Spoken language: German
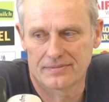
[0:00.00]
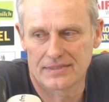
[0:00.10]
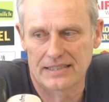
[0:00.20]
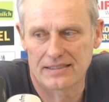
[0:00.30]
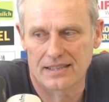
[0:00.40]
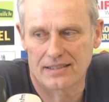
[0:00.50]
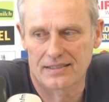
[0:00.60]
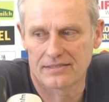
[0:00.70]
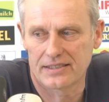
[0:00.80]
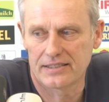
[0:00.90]
Sie gesagt
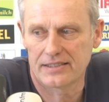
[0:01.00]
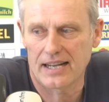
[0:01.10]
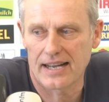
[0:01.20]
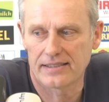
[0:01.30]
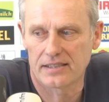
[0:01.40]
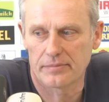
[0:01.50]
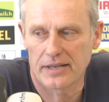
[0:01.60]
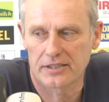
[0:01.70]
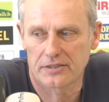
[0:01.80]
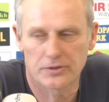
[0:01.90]
haben, das ist die einzige
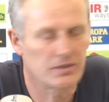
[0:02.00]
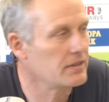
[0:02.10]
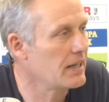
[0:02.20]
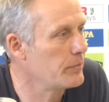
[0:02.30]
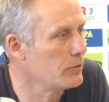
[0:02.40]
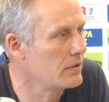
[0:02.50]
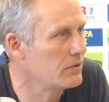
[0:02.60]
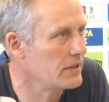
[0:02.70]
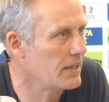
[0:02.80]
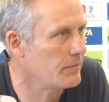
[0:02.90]
Mannschaft, wo ich noch keinen Punkt
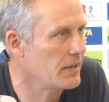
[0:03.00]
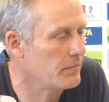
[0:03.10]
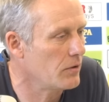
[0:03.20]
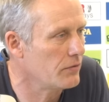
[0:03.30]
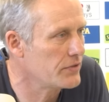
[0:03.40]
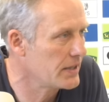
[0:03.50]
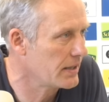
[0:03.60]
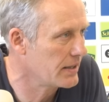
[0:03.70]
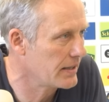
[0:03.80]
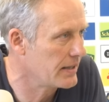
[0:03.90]
geholt habe, haben wir
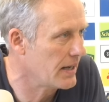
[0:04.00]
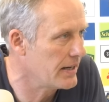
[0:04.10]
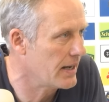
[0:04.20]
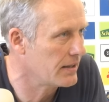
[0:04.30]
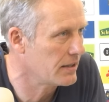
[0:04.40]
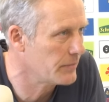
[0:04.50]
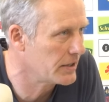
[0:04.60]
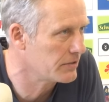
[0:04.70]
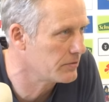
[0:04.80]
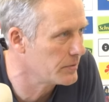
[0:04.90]
offensichtlich gegen alle anderen
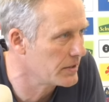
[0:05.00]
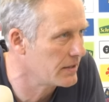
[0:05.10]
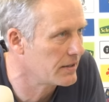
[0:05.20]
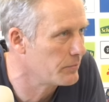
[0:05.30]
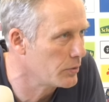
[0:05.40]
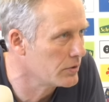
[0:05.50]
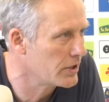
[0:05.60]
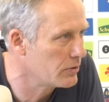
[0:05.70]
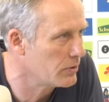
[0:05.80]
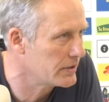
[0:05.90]
Mannschaften, wo wir gegen den Punkte
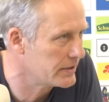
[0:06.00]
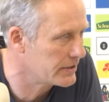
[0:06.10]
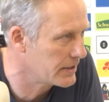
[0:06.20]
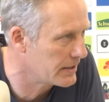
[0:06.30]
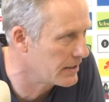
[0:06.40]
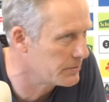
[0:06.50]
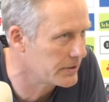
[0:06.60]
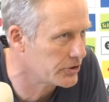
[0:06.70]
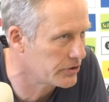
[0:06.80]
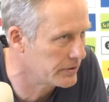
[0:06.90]
geholt. Das ist ja dann auch
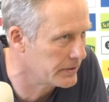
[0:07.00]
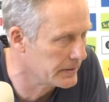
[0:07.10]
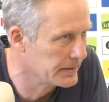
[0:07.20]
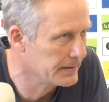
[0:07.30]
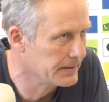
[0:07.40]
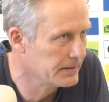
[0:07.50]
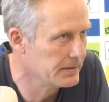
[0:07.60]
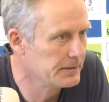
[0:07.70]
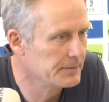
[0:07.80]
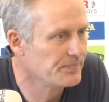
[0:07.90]
wieder schön.
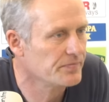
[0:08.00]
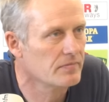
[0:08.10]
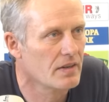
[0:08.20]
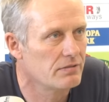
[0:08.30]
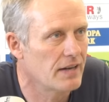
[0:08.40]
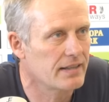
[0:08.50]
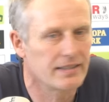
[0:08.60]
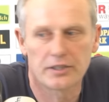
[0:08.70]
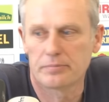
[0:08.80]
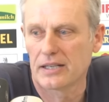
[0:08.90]
Fakt
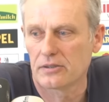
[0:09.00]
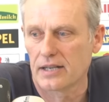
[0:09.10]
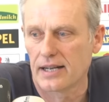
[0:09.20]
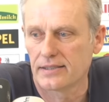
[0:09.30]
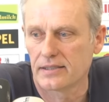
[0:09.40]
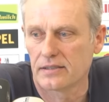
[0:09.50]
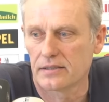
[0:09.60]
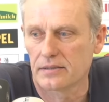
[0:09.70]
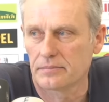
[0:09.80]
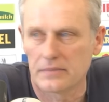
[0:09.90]
ist, wir haben noch keinen einzigen,
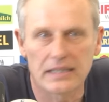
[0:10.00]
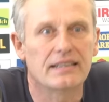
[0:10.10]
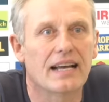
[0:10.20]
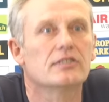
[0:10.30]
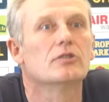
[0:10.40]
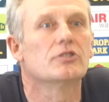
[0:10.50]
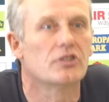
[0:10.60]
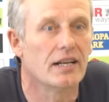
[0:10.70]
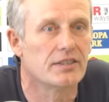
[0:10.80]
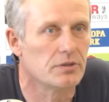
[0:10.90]
in der so
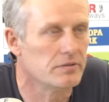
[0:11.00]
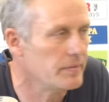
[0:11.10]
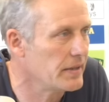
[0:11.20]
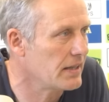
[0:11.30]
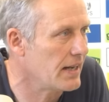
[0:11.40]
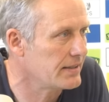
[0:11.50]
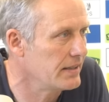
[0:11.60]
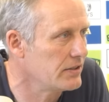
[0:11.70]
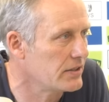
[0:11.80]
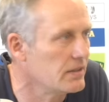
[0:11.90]
Konstellation, wie wir da
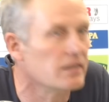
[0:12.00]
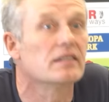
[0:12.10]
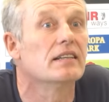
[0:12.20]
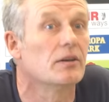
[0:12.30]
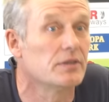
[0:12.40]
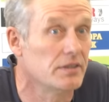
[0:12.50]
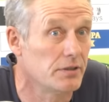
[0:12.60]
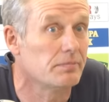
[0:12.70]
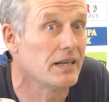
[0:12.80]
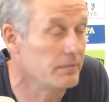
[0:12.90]
sind, das sind ja genauso
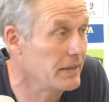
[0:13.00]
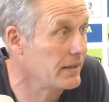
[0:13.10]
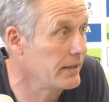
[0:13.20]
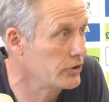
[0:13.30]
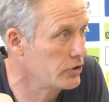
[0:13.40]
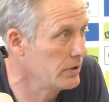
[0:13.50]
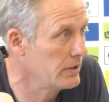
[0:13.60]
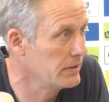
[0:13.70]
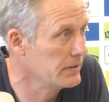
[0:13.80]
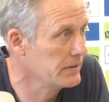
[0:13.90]
natürlich meine Mittrainer schuld.